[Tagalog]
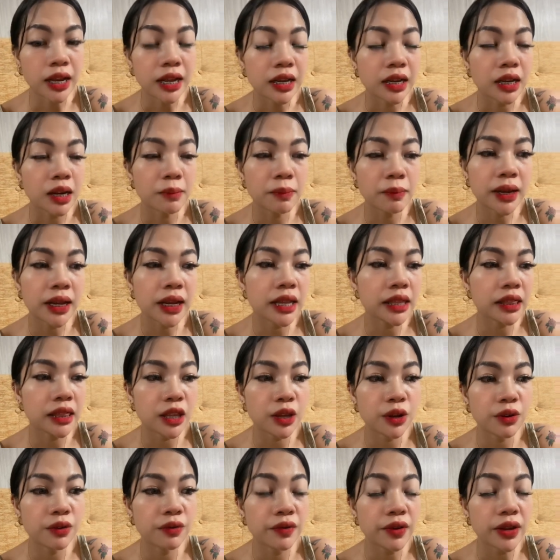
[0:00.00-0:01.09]
Kapag hindi
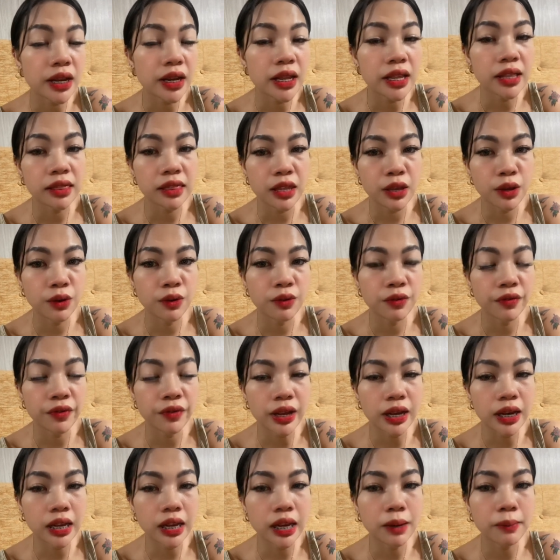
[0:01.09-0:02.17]
ko feel, hindi ko
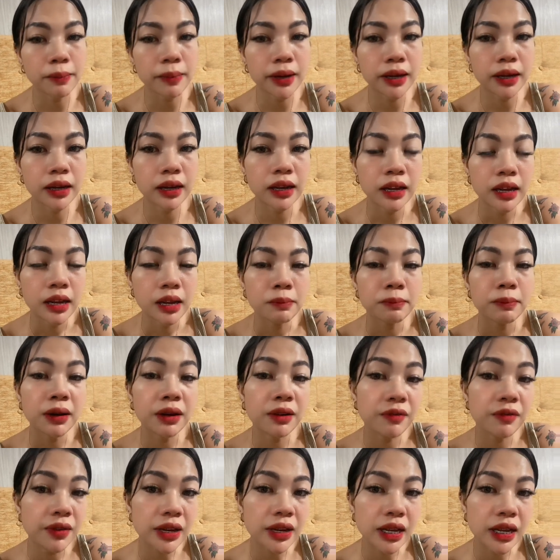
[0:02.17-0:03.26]
feel. Kapag pag
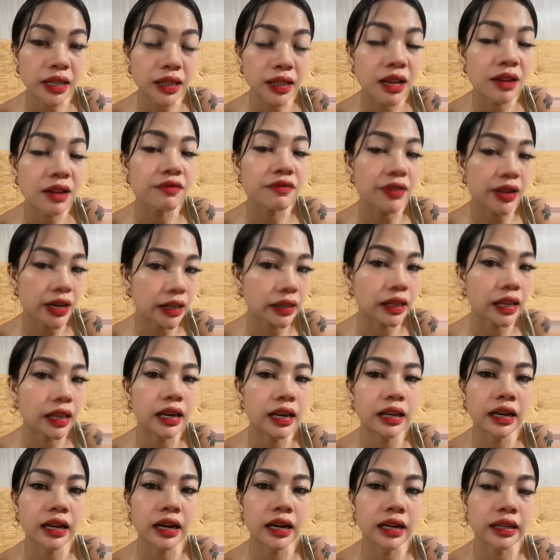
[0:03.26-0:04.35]
feel kita, feel
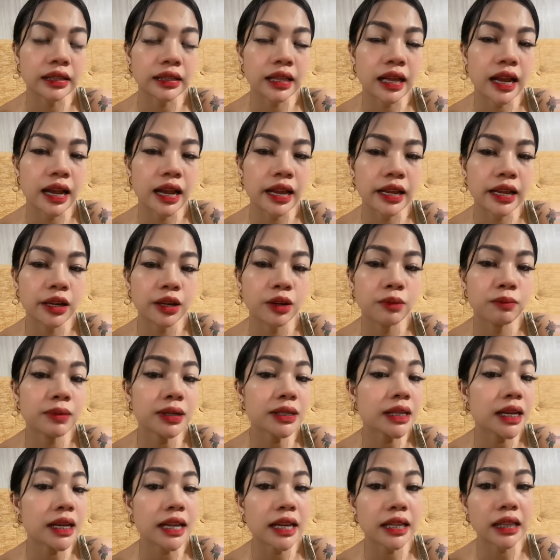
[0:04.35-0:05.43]
talaga kita and
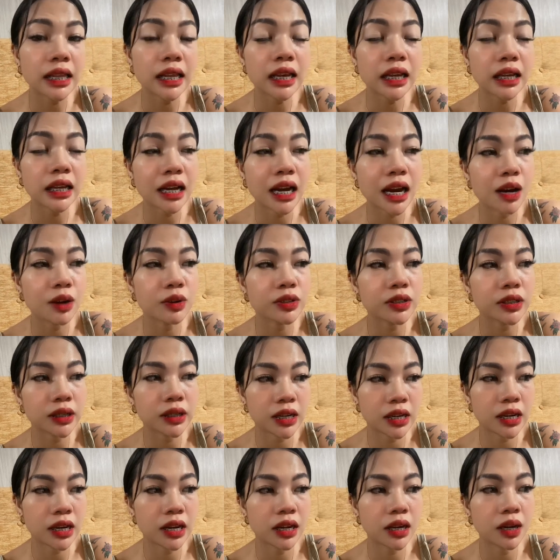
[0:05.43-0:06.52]
masaya talaga ako sa
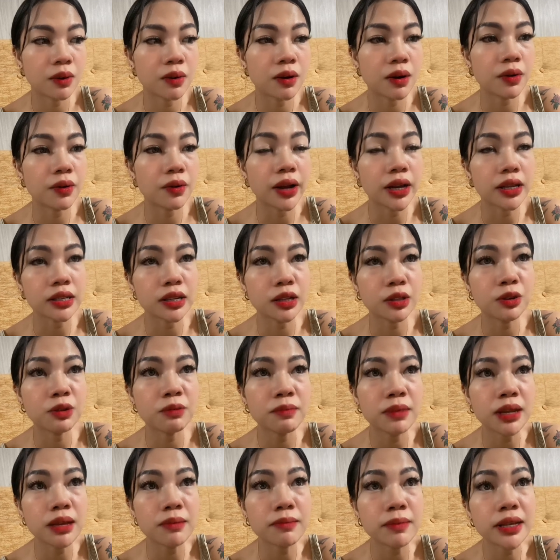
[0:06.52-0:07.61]
ginagawa ko guys. At kung
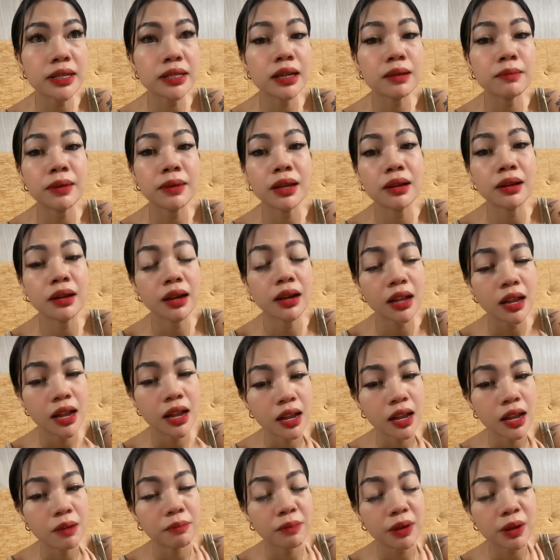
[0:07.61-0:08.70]
may, may, may,
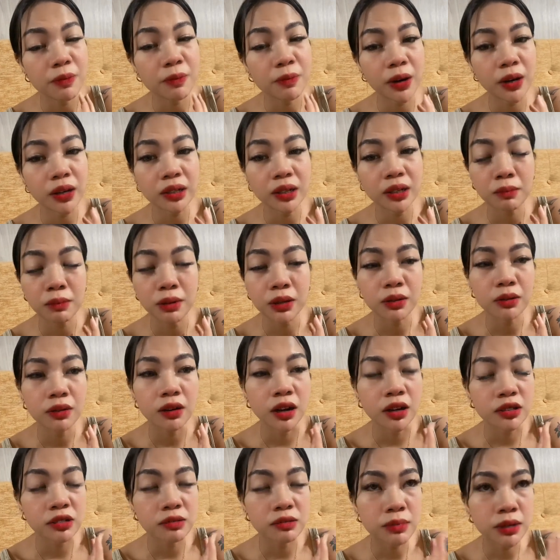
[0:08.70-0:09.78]
may work naman yung
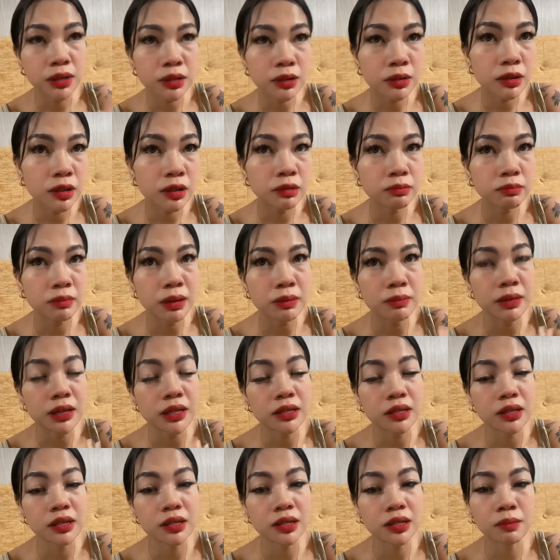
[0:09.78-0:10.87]
husband ko at may
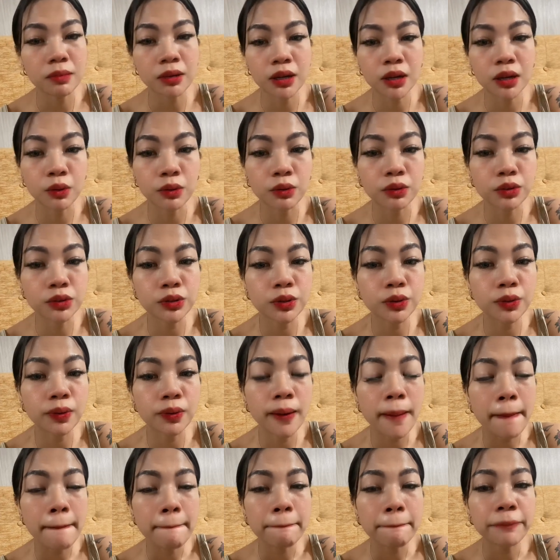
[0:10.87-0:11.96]
business naman ako. So,
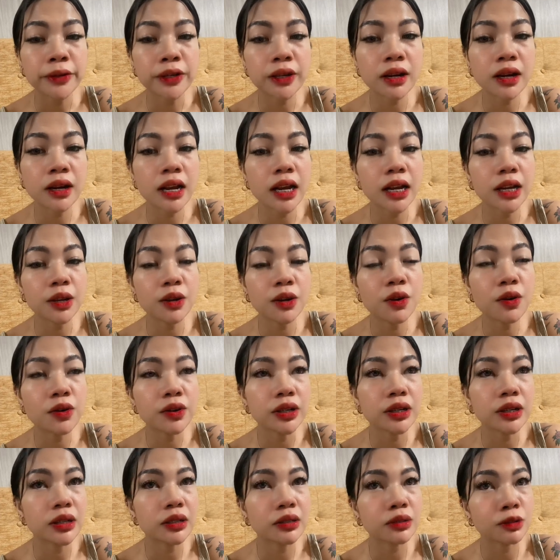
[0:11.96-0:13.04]
tsaka ayoko
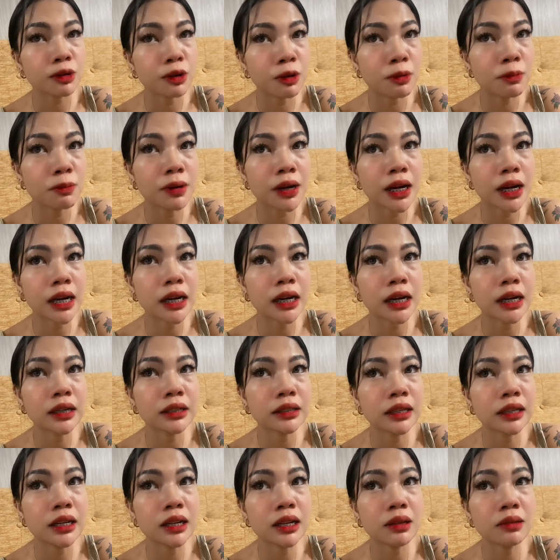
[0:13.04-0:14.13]
rin ng sobrang,
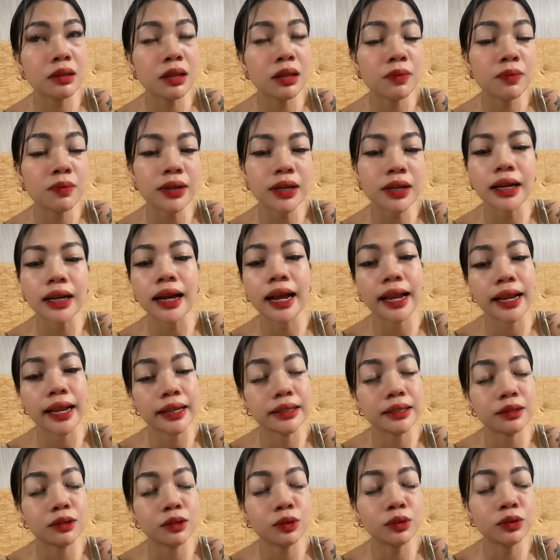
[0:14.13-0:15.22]
di, di,
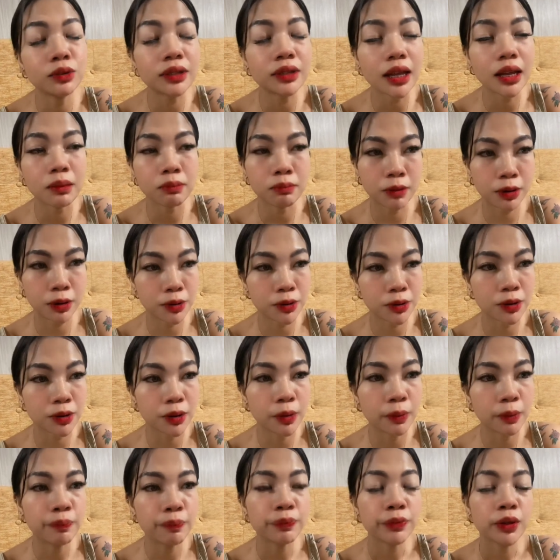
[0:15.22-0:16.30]
guys, don't get me
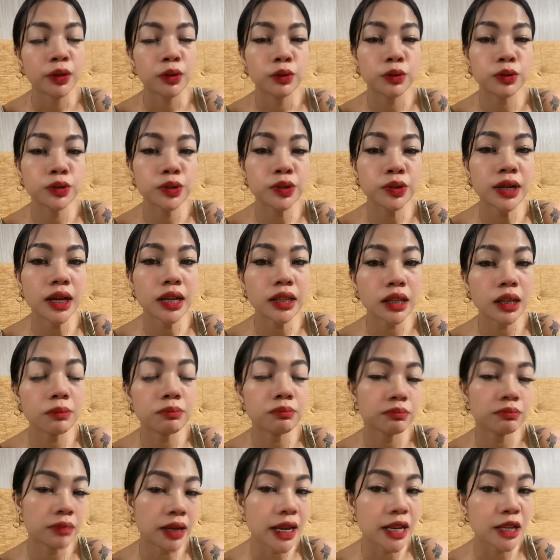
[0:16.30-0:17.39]
wrong. Gusto natin
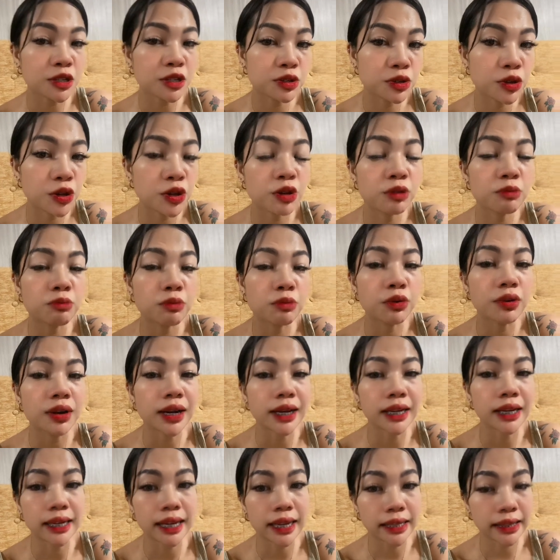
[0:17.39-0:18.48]
ma-enjoy yung
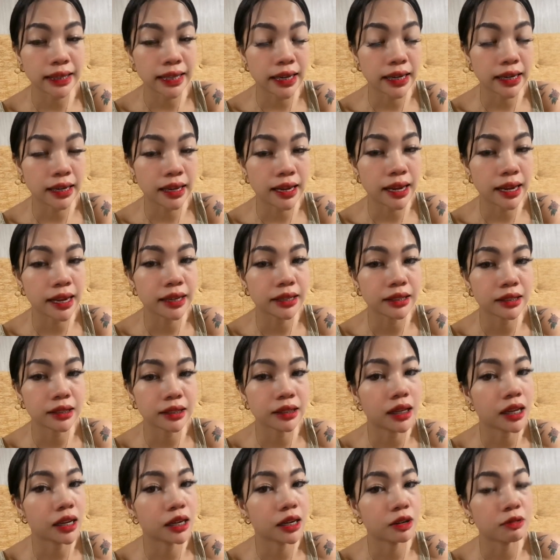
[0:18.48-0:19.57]
buhay natin guys
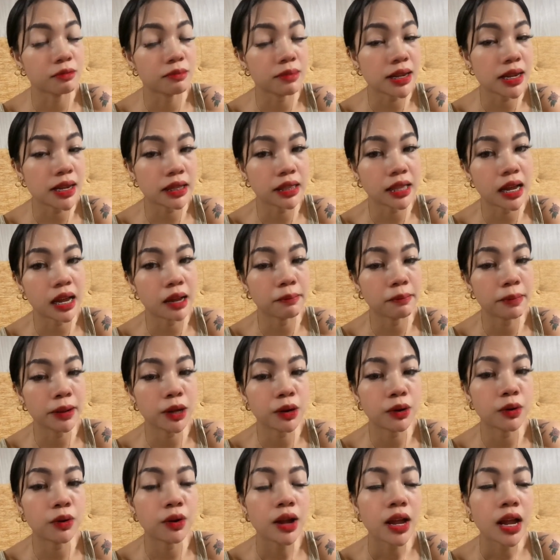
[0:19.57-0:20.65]
na kumikita
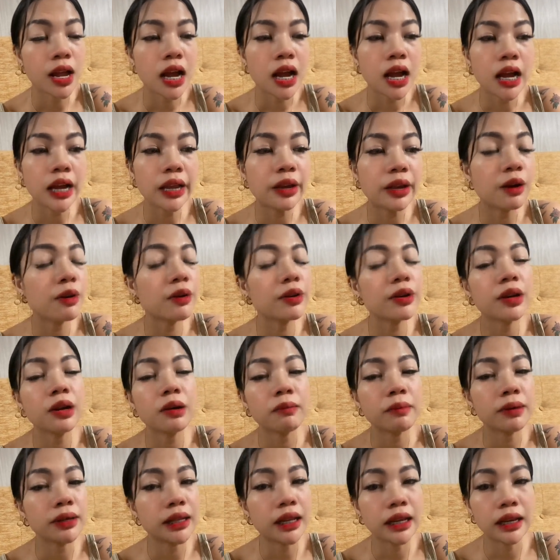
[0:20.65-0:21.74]
pero ayoko ng
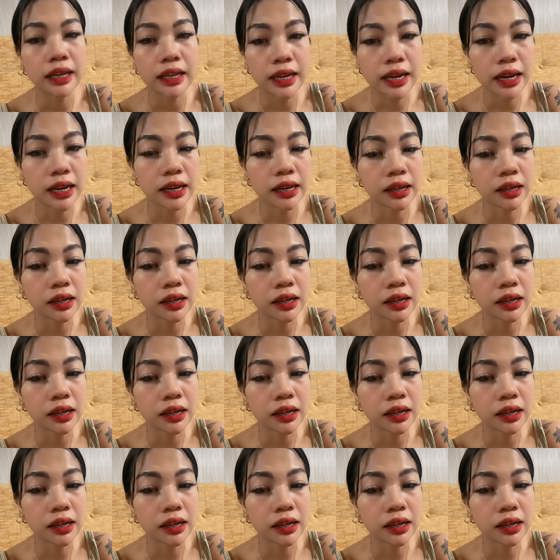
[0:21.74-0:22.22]
madalian.